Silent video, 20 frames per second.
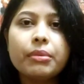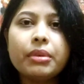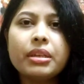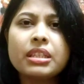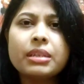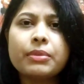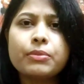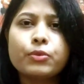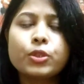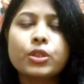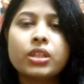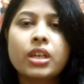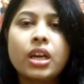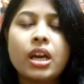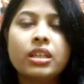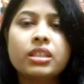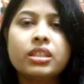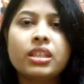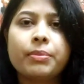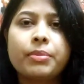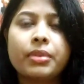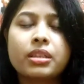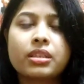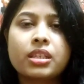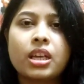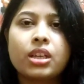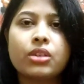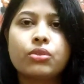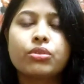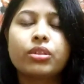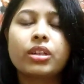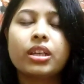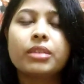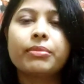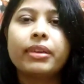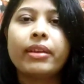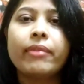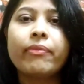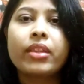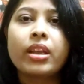मैं सब कुछ खा लिया परेशान हो
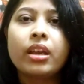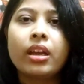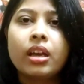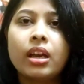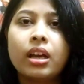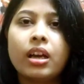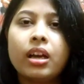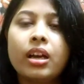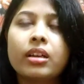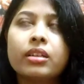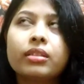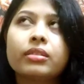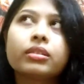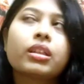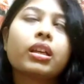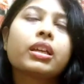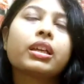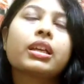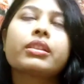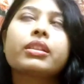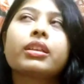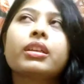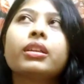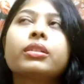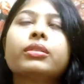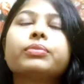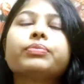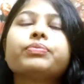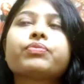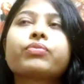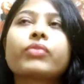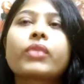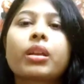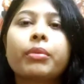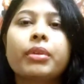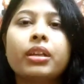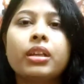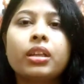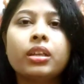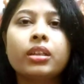गई मैं हाँ क्या कहते हैं
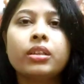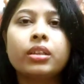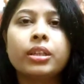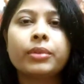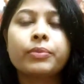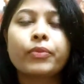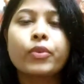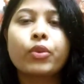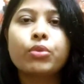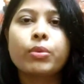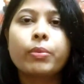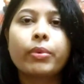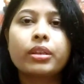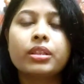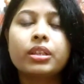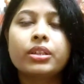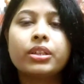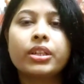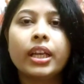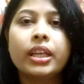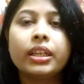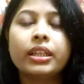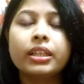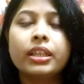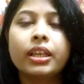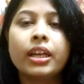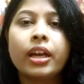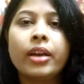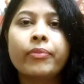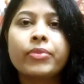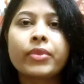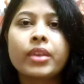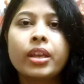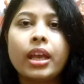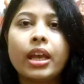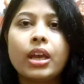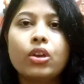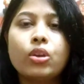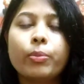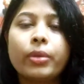मैंने होम्योपैथिक ट्राई किया
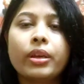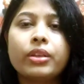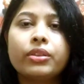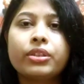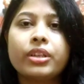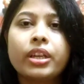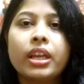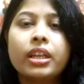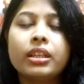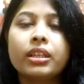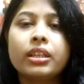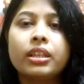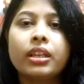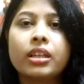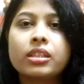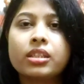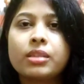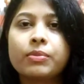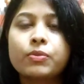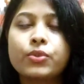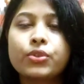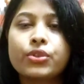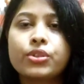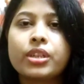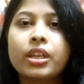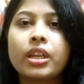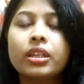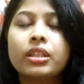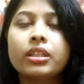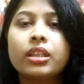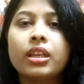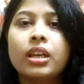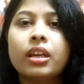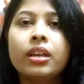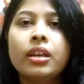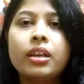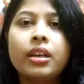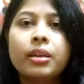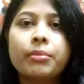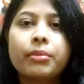एलोपैथ ट्राई किया सब कुछ ट्राई
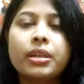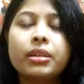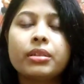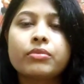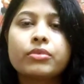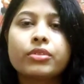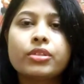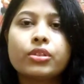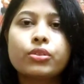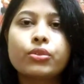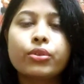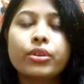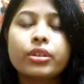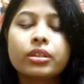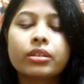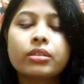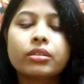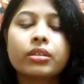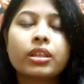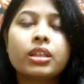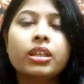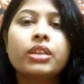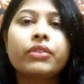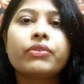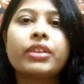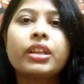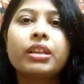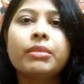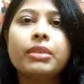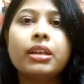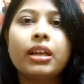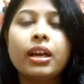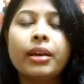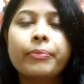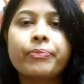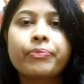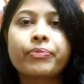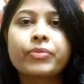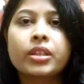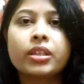किया बट मुझे कोई रिलीफ नहीं मिला
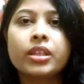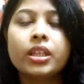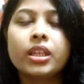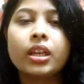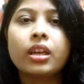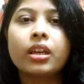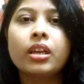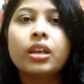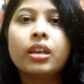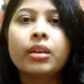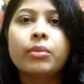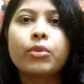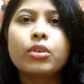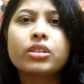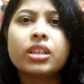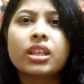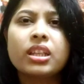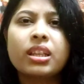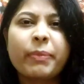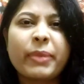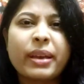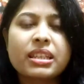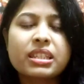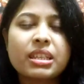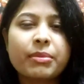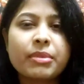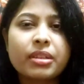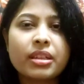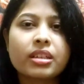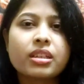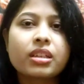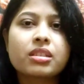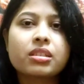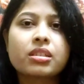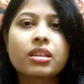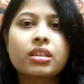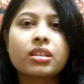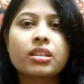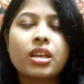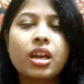ठीक है बहुत ज़्यादा पैसे मैंने
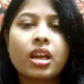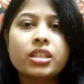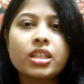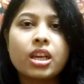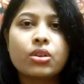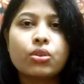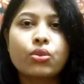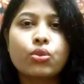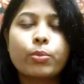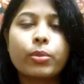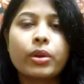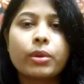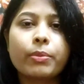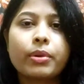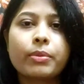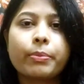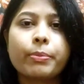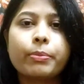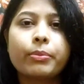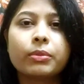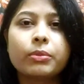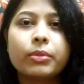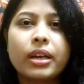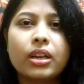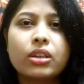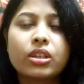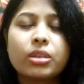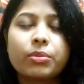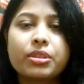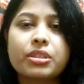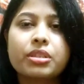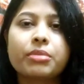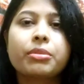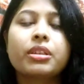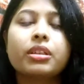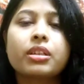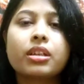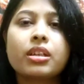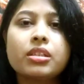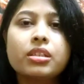खर्च कर दिए हज़ारों रुपए बाल के पीछे
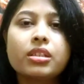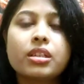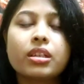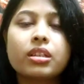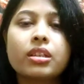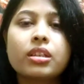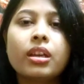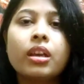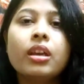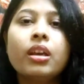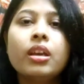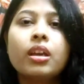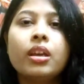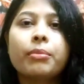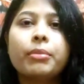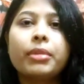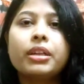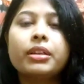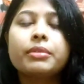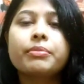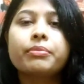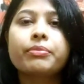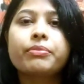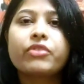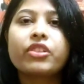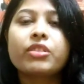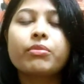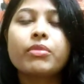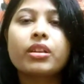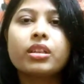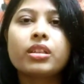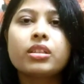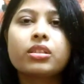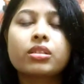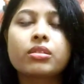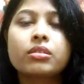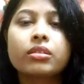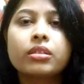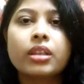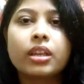मैंने खर्च कर दिए बट फिर मैंने
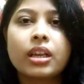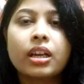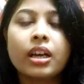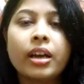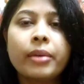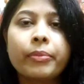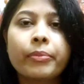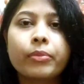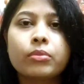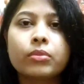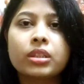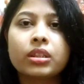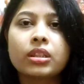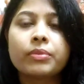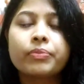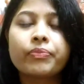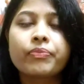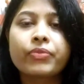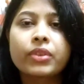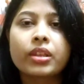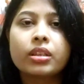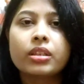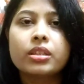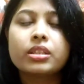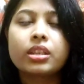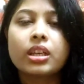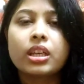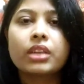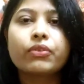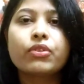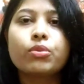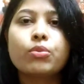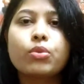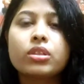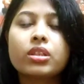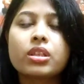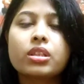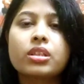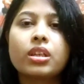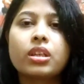देखा मतलब इसके रिव्यू
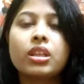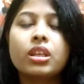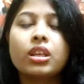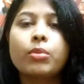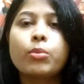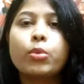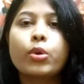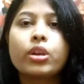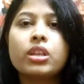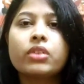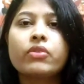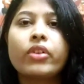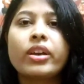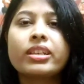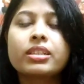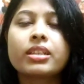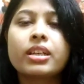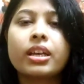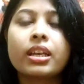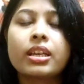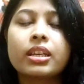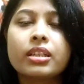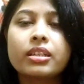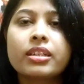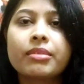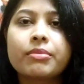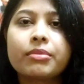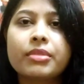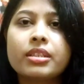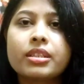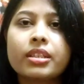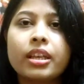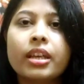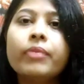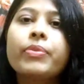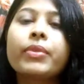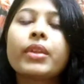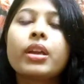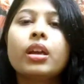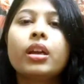बहुत अच्छे थे ये बॉडी वॉइस का हेयर गमीज़
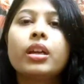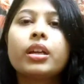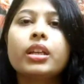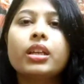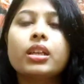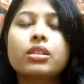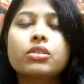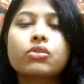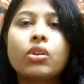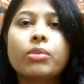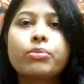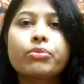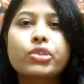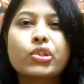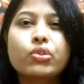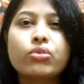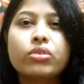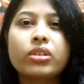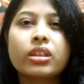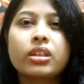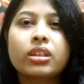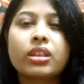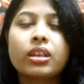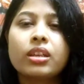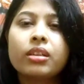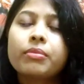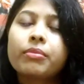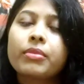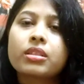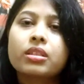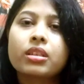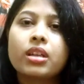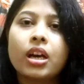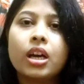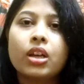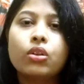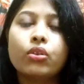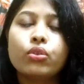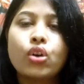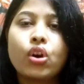है ठीक है इसको आप च्यू करके बस
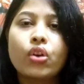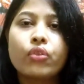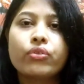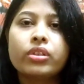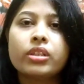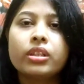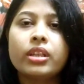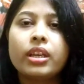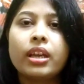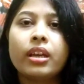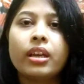खा लो टॉफ़ी